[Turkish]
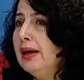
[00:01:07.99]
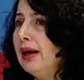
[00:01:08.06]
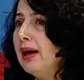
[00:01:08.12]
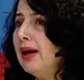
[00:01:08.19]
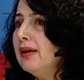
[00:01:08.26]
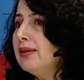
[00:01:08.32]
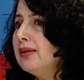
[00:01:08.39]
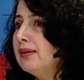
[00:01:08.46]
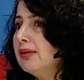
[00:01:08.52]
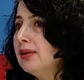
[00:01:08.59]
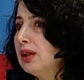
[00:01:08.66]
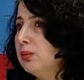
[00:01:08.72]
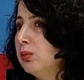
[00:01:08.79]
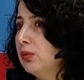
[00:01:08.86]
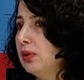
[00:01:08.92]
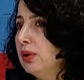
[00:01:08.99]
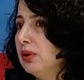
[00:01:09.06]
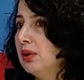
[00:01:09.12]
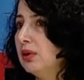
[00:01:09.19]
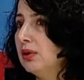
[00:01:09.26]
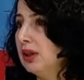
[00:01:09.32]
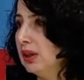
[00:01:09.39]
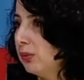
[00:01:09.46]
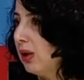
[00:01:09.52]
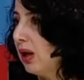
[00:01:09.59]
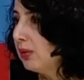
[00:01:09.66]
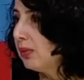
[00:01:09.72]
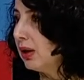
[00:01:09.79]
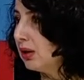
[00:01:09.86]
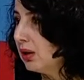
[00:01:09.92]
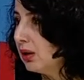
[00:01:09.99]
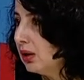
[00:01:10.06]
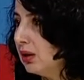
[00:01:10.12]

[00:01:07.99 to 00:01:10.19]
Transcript: her kadında e, rahim almak,